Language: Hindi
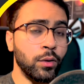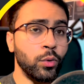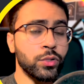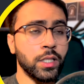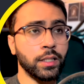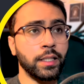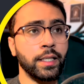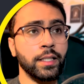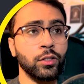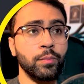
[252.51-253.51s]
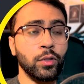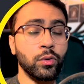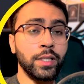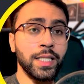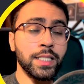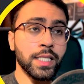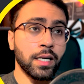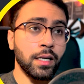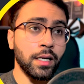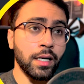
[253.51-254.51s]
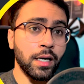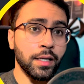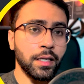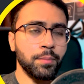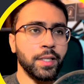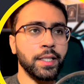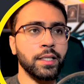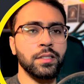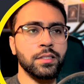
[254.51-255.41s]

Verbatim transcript: हो सकता है तो मेरे को नल चेक लगाना पड़ेगा